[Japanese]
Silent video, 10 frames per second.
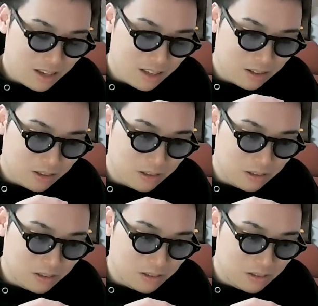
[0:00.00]
えー、っ
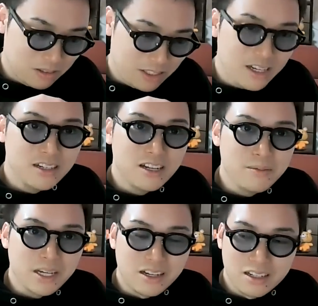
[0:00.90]
と、2段
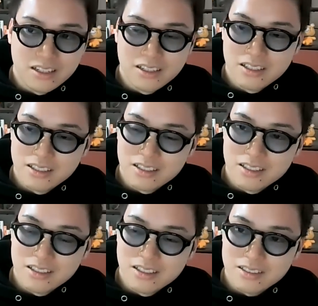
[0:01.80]
階目が、
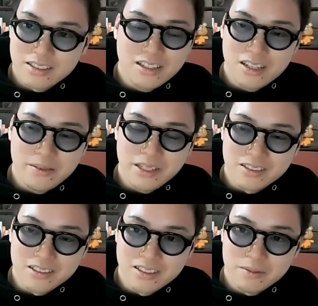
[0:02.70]
2段階目っ
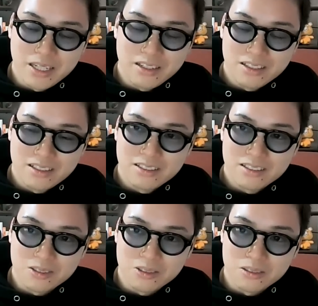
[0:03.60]
ていうか、まあ、
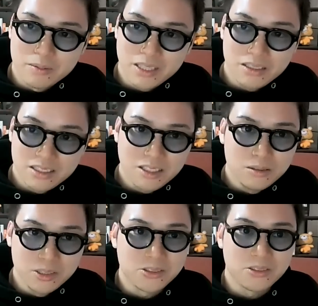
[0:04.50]
その、また
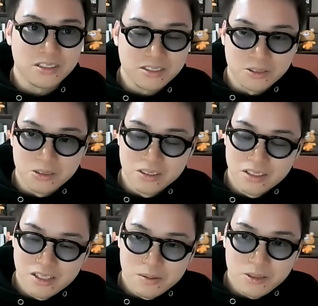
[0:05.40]
違う文章なんですけど、
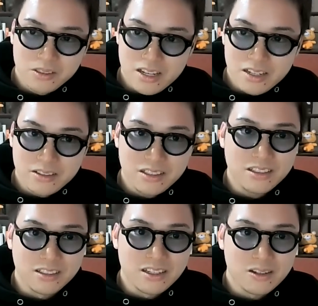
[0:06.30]
僕大学行っ
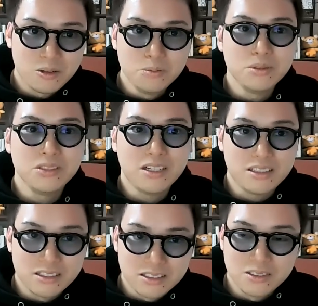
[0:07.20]
たんで、論文
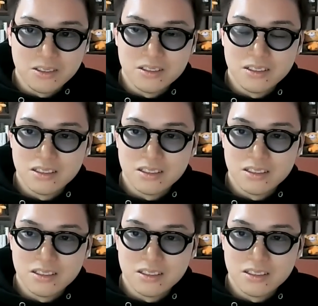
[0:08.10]
書いたんですよ。